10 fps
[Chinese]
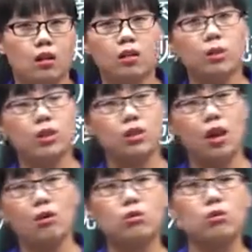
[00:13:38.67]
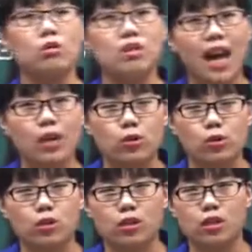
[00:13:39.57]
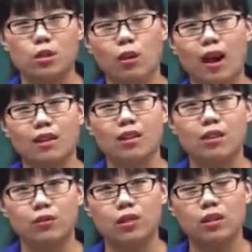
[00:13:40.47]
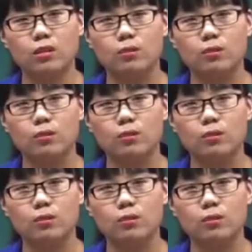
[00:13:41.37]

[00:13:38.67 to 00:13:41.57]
那么小组再去细化、细分，